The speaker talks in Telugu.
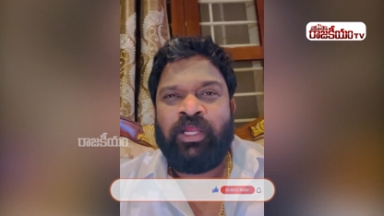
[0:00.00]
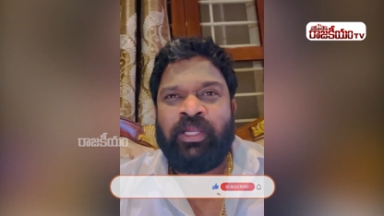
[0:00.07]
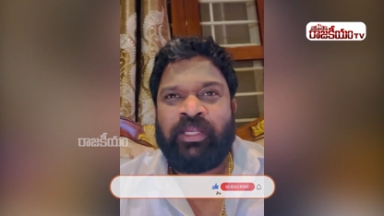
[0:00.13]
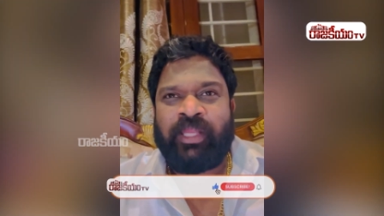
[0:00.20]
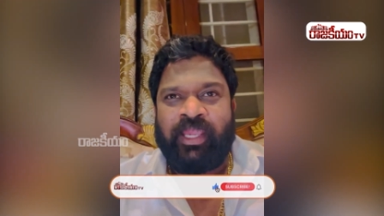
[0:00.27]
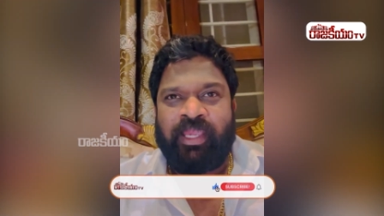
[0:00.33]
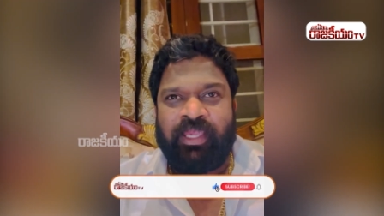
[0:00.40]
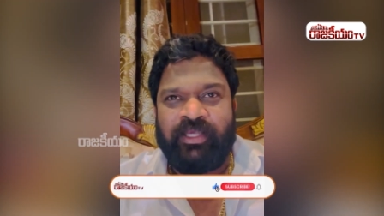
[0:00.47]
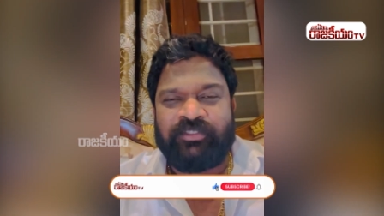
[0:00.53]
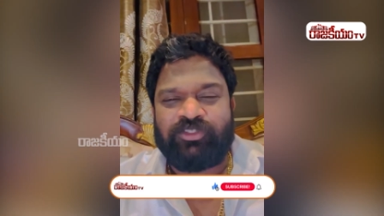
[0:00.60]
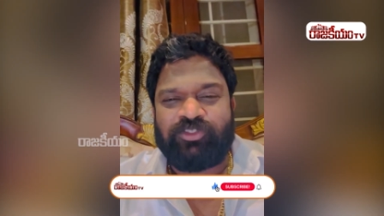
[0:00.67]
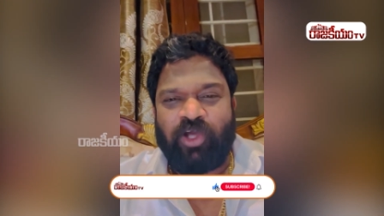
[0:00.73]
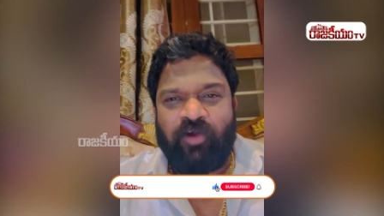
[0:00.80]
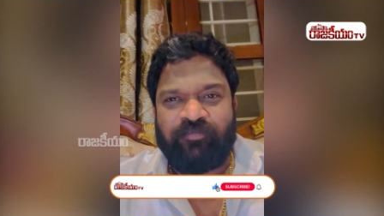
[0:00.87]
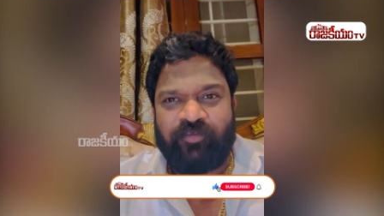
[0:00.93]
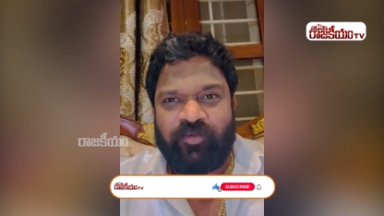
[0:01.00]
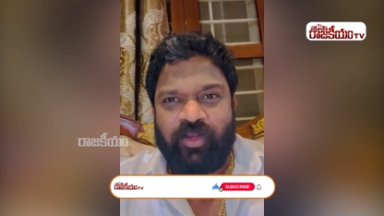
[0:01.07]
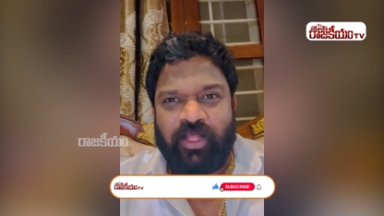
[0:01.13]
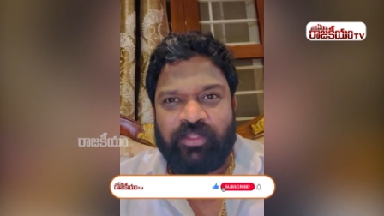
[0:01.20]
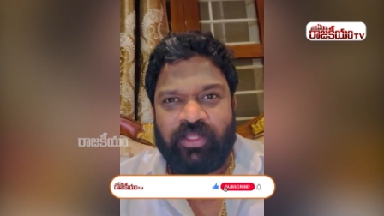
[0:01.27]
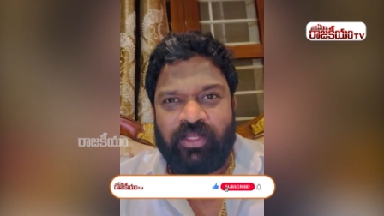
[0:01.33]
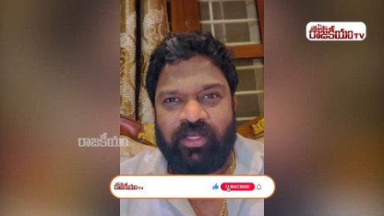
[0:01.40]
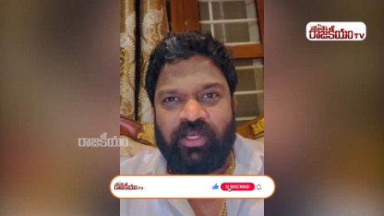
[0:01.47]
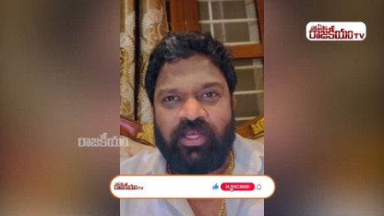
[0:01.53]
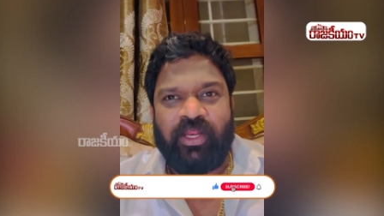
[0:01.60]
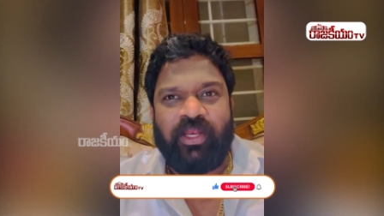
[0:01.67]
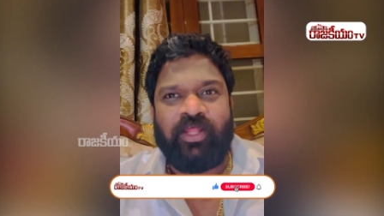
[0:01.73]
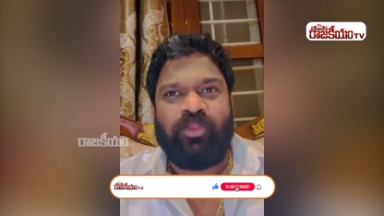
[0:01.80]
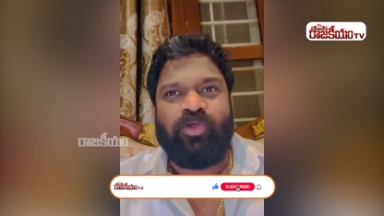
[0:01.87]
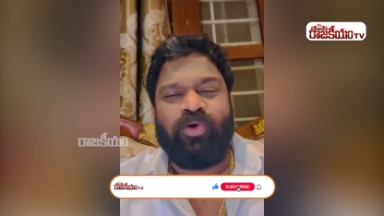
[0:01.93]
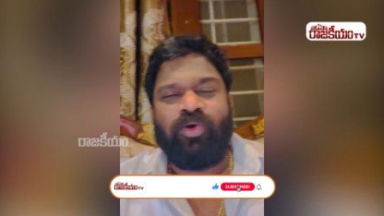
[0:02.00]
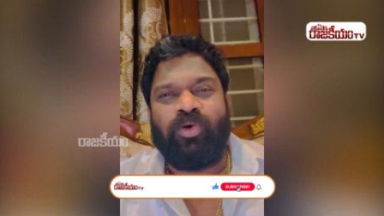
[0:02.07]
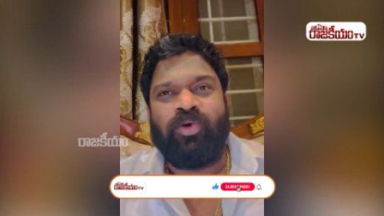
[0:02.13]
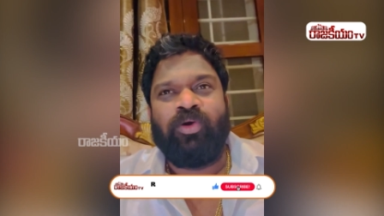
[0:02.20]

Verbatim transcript: టెక్కీస్ సాఫ్ట్వేర్ అందరినీ నేనేదో